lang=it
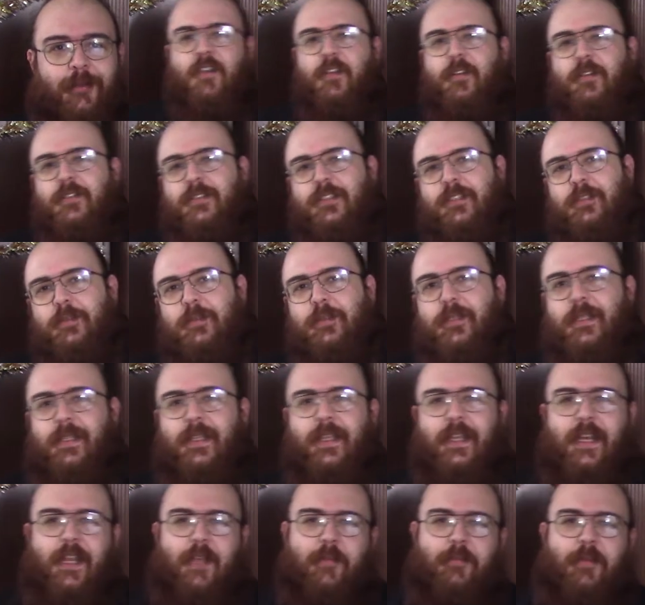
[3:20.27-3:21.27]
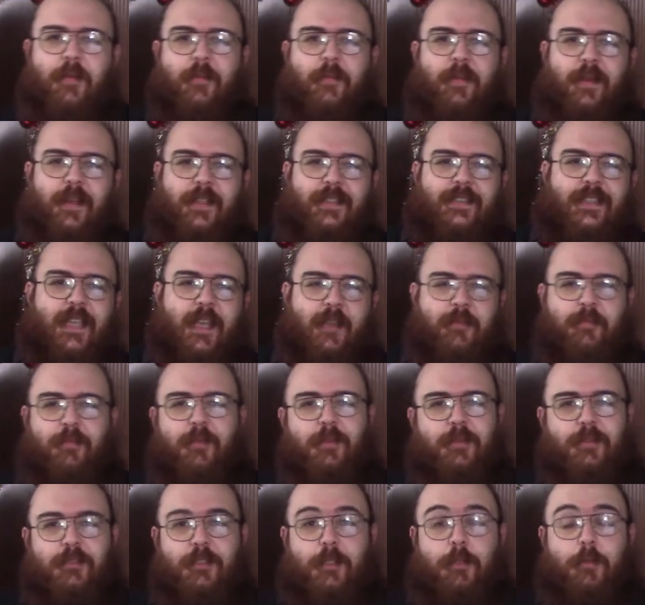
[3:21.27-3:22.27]
Cosa succederebbe, per
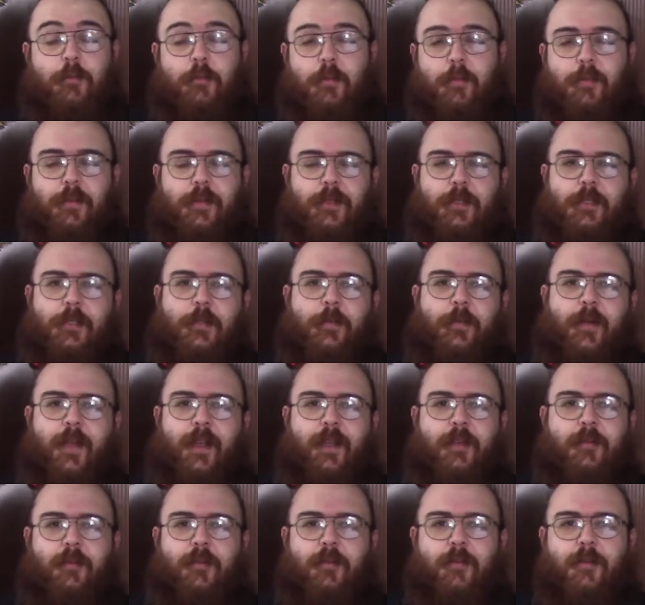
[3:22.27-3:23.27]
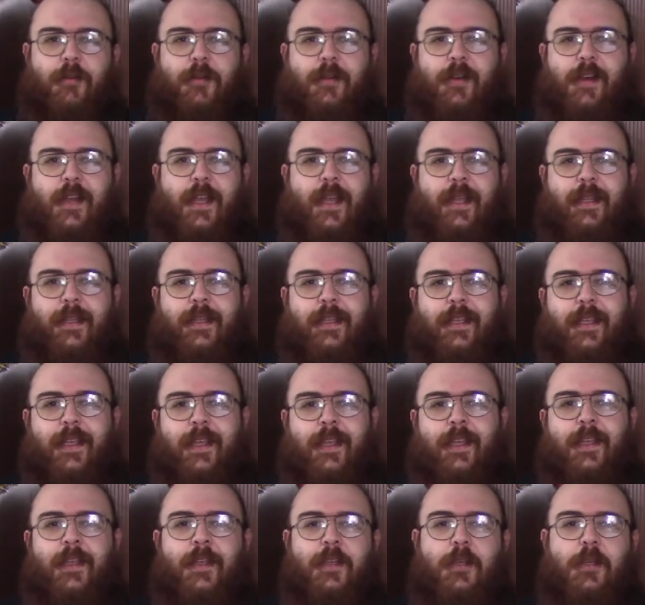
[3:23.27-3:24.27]
esempio, se il tuo principale
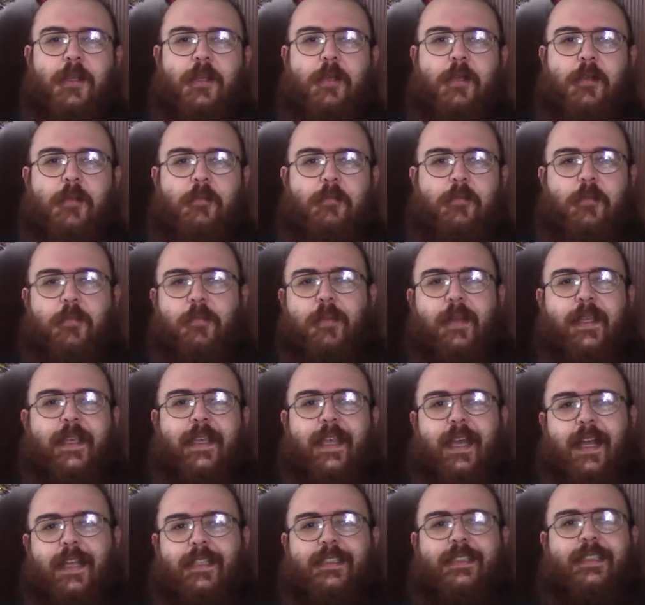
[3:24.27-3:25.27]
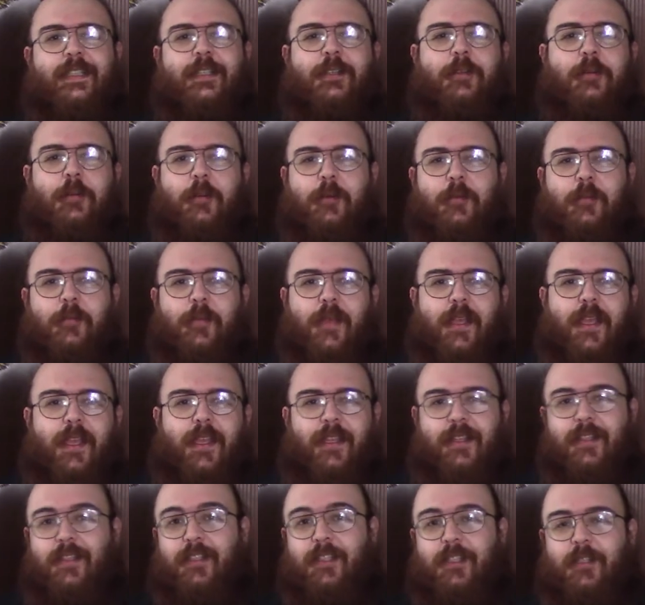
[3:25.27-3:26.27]
concorrente pubblicasse
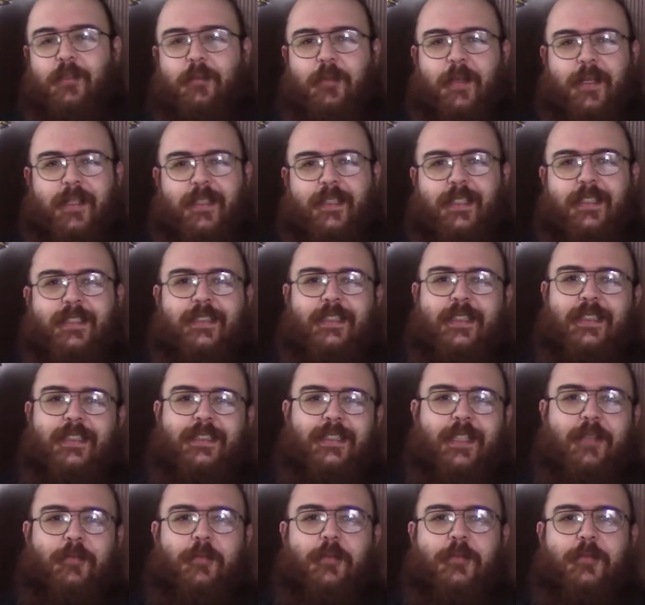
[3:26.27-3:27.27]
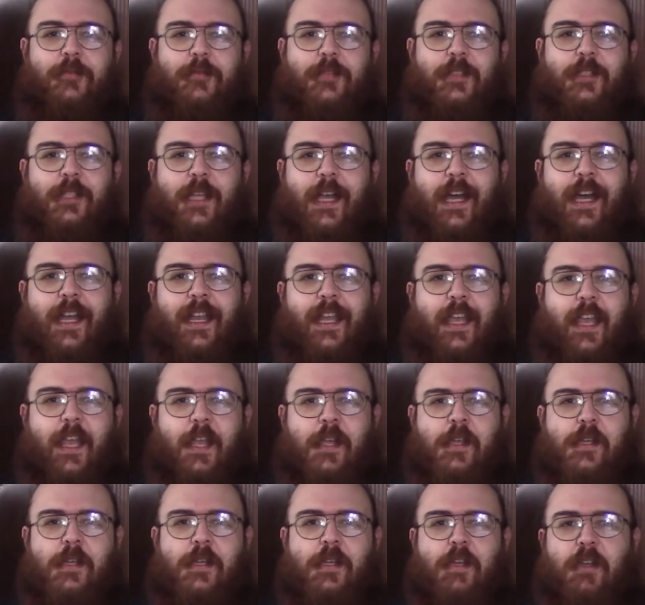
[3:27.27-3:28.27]
come D20 System
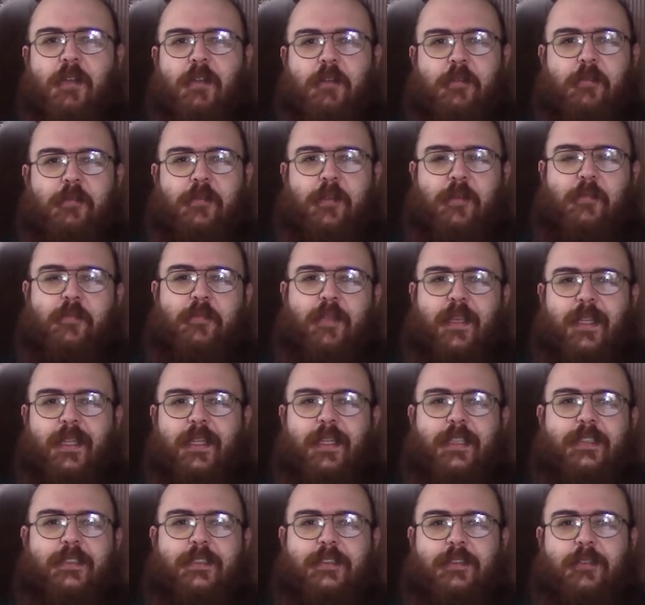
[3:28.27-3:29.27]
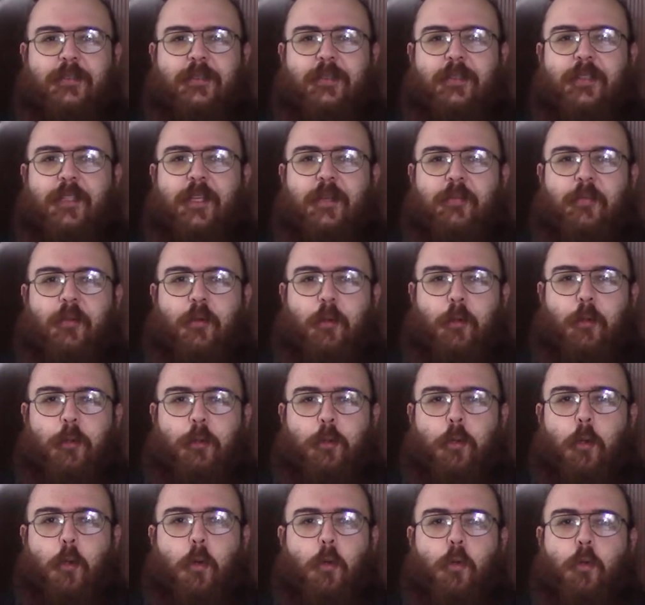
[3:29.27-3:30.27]
ufficiale un'ambientazione
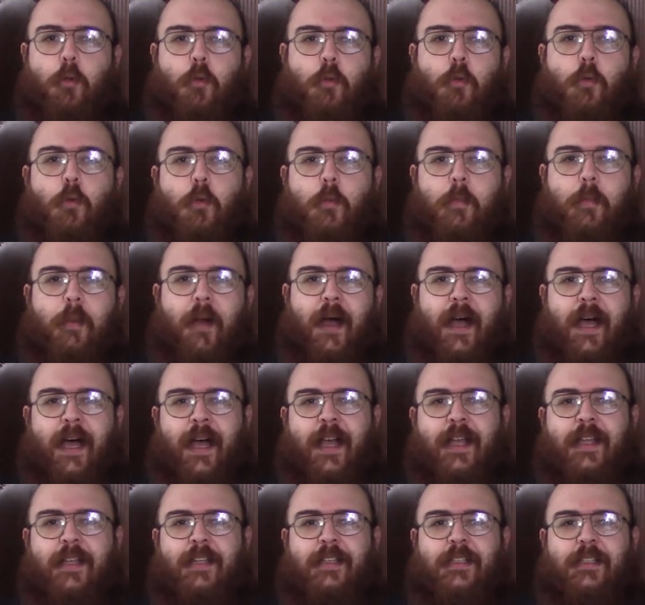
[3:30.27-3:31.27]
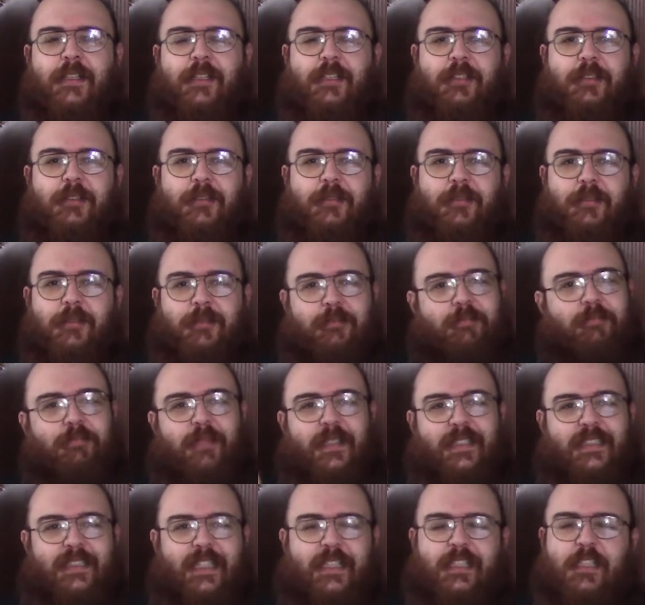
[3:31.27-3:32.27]
molto cupa, eh,
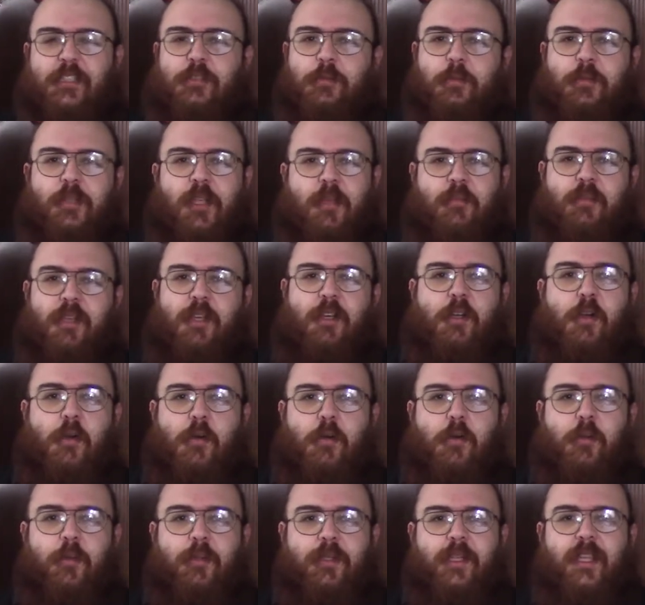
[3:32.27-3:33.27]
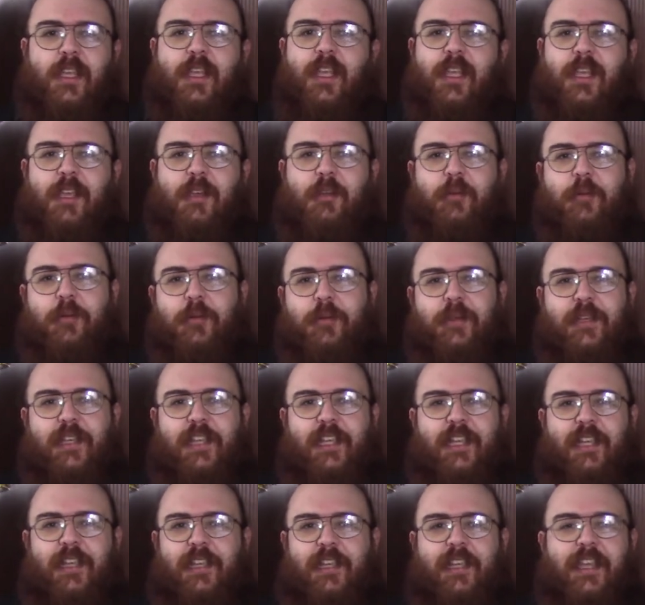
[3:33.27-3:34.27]
basata su temi crudi, in
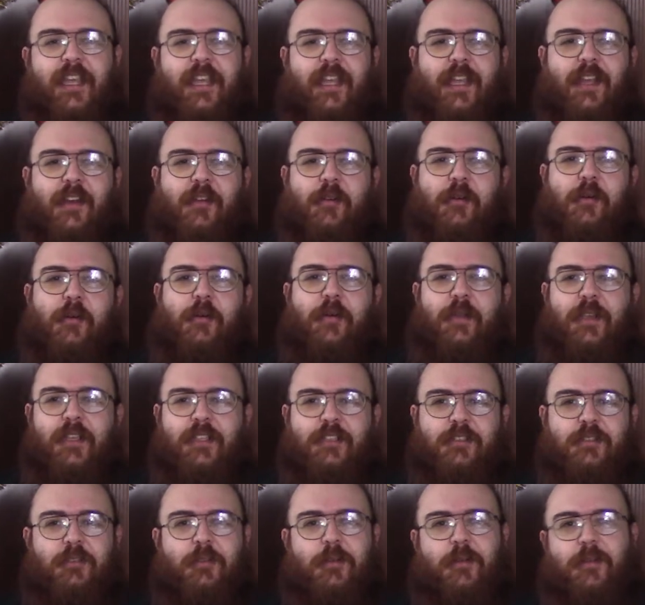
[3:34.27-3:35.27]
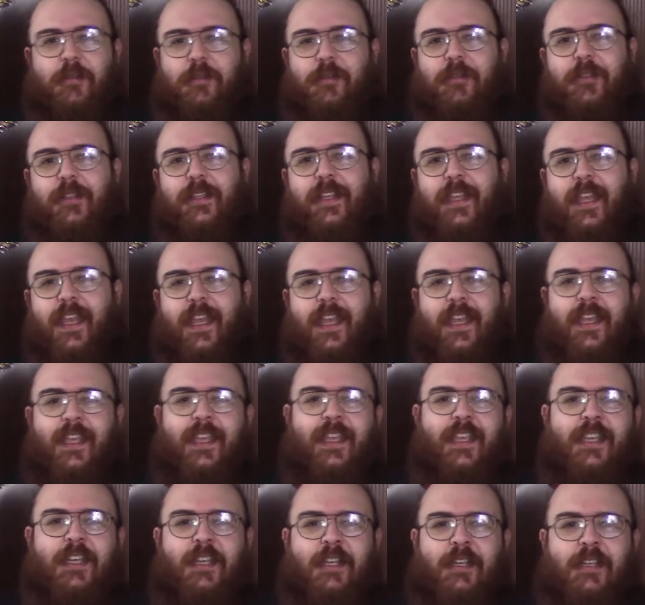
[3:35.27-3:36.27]
cui gli eroi sono
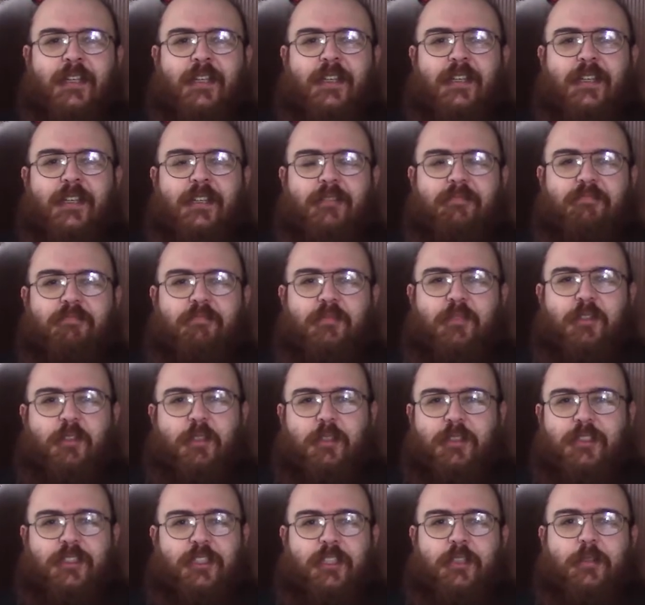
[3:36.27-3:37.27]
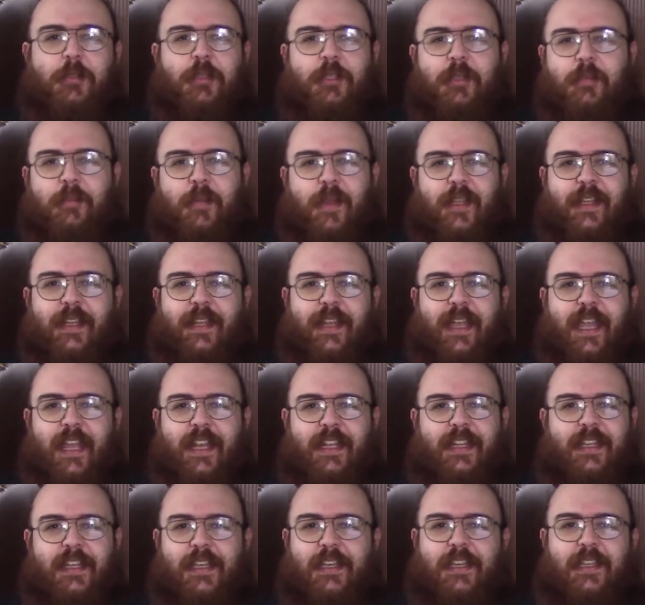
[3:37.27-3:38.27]
dei
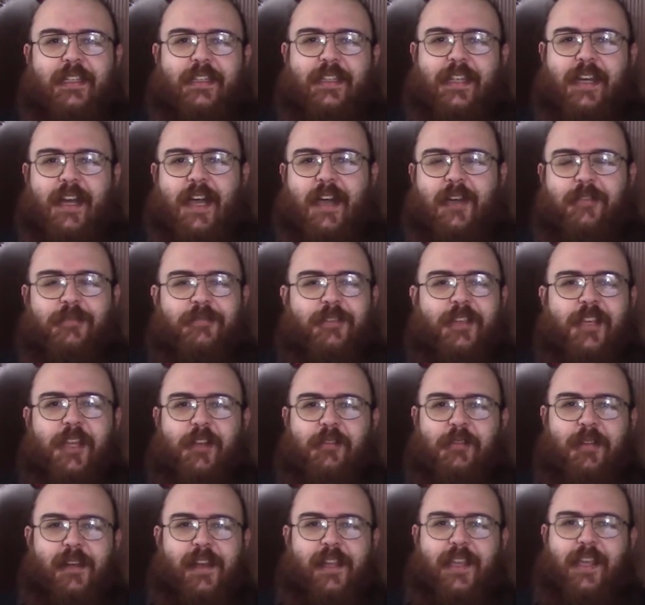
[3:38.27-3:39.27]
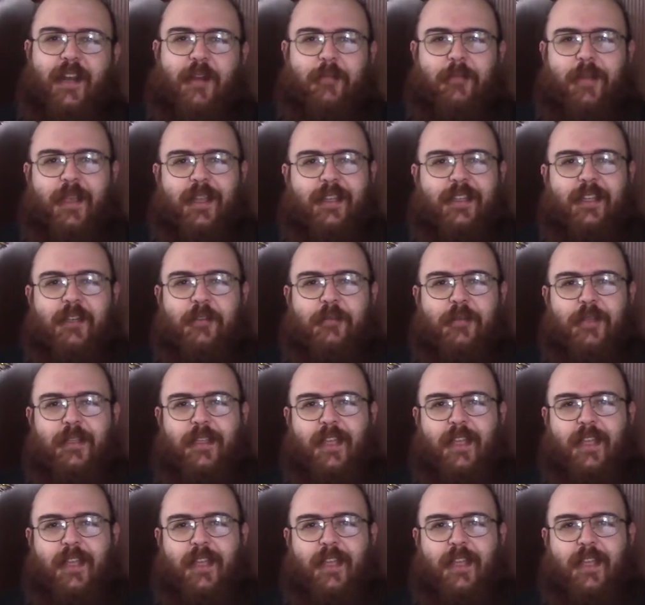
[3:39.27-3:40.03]
tossicodipendenti che trafficano allegramente con i